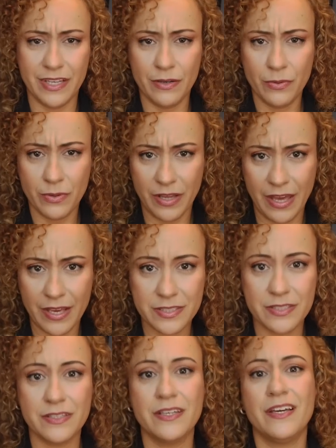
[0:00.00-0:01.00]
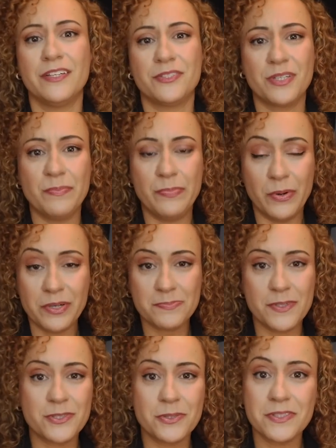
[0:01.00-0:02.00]
Coletivo, quem não conhece, acho que
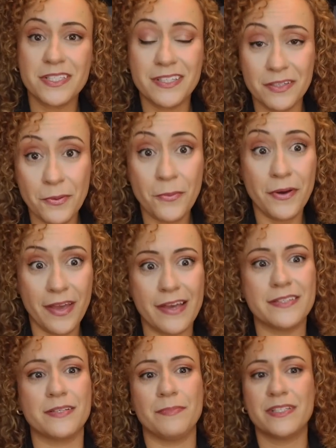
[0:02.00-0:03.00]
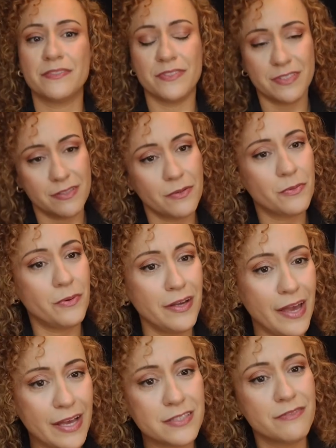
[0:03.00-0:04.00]
poucas pessoas aqui não conhecem, mas se você não
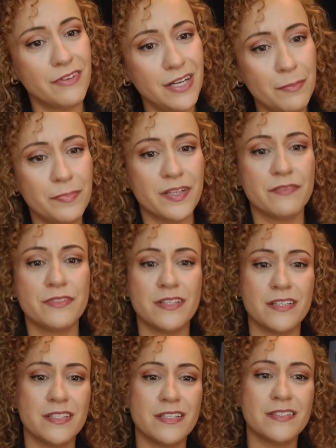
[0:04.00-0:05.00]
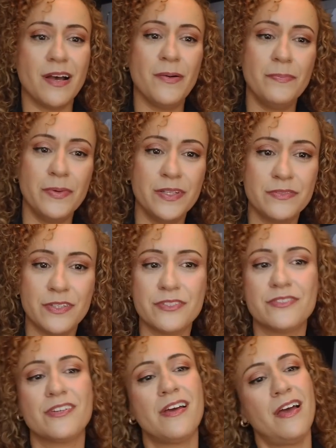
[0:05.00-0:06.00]
conhece, vale a pena você acessar o
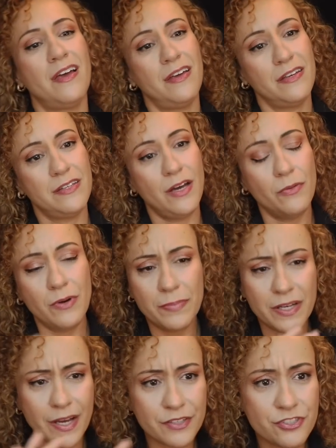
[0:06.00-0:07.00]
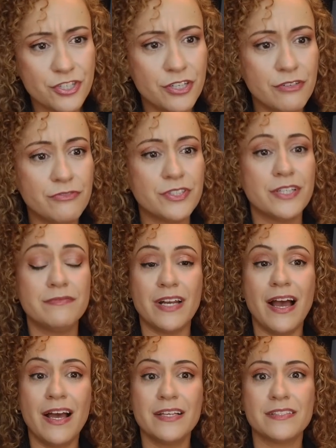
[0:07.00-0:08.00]
Pinterest, que é um aplicativo que
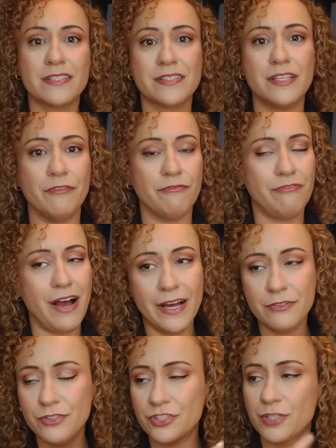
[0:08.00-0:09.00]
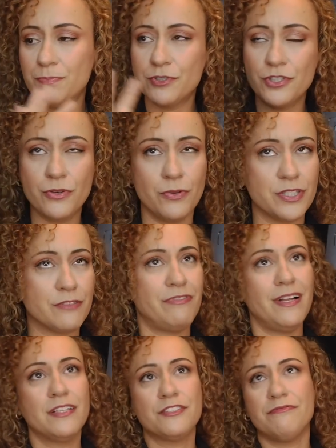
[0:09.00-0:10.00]
traz assim vários tipos de coisa,
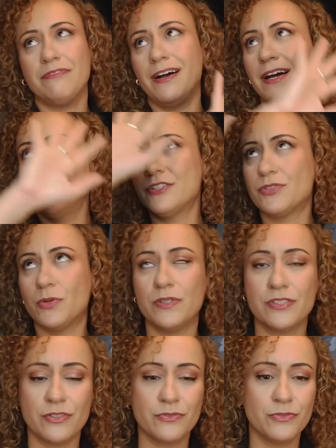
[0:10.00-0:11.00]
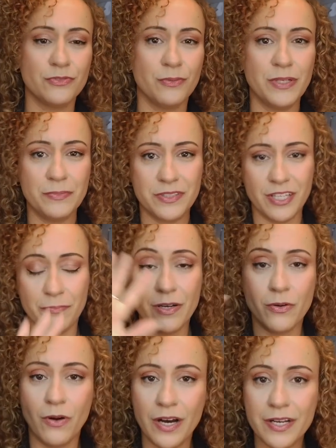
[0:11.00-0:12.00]
fala de várias coisas, tudo ao mesmo tempo
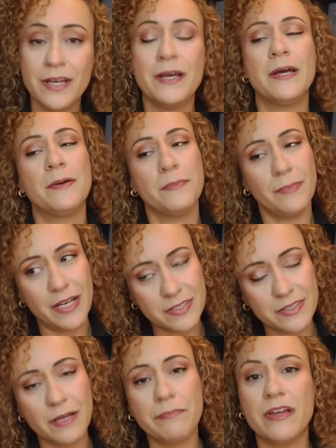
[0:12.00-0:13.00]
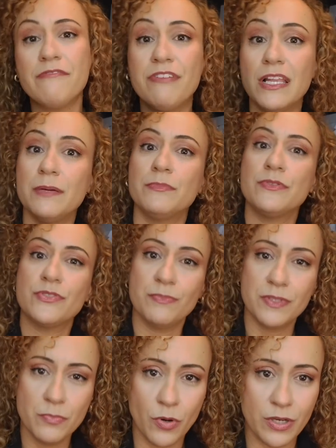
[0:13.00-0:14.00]
agora, mas que também fala muito
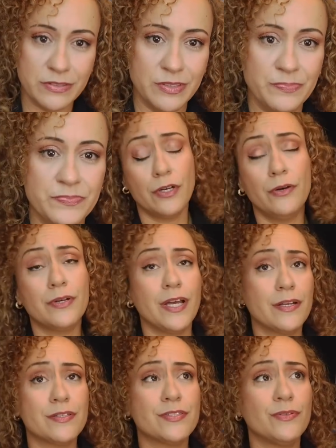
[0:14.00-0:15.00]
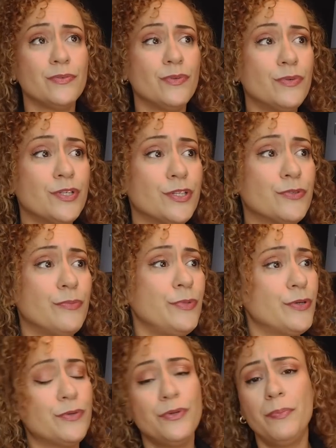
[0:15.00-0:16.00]
sobre moda. Então eu quero assim um look
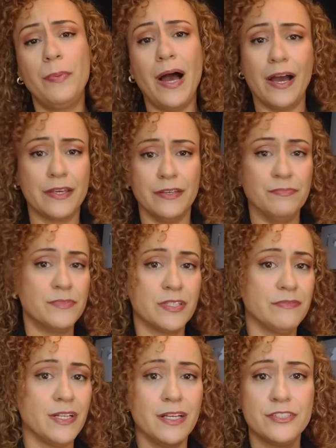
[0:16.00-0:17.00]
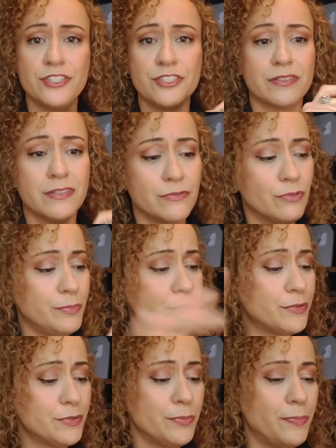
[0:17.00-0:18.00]
domingo no parque. Você vai lá digita
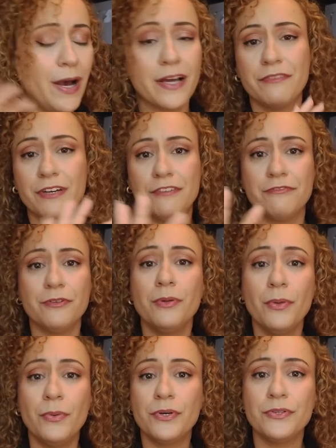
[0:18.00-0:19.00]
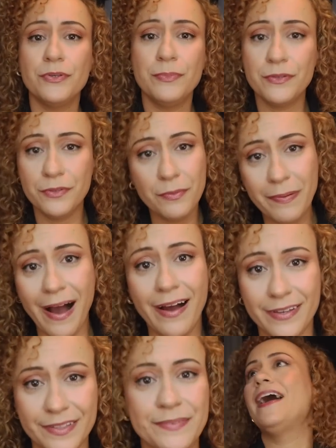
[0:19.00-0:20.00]
domingo no parque, vai ver um look domingo no
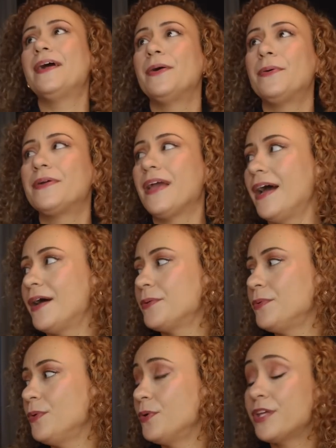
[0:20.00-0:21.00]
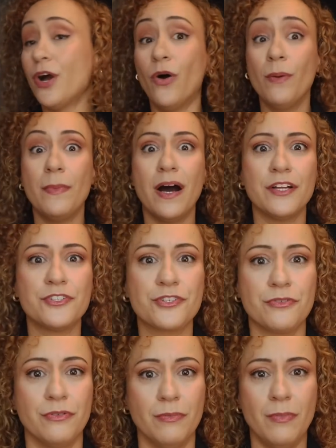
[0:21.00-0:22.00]
parque. Ah, eu quero um look
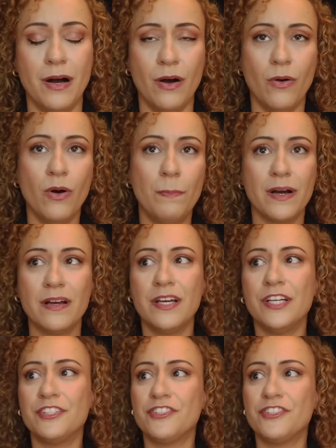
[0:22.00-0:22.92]
romântico, uma roupa